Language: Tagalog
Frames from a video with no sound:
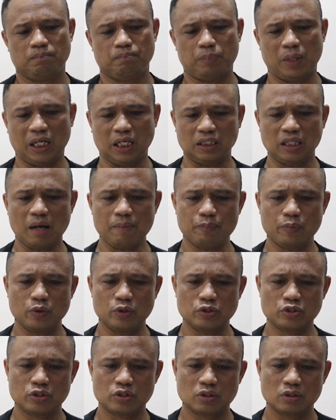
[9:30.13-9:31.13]

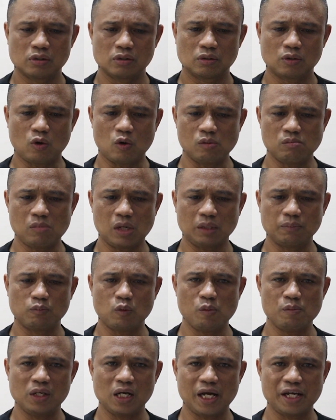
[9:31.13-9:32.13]
pagkatapos, kung
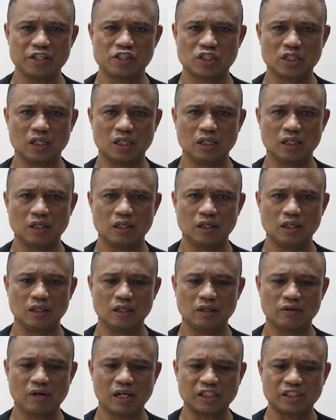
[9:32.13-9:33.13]
mag-mobilize si
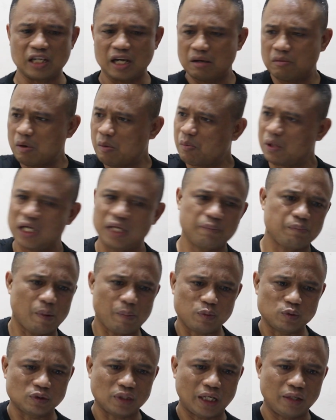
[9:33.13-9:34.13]
Russia, babalik
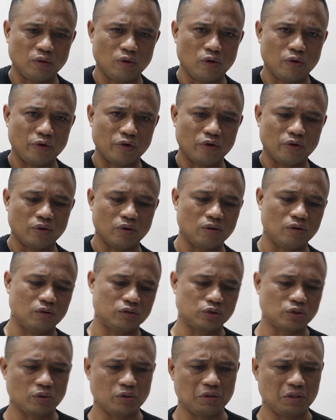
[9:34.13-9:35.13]
papunta doon. Oh, so,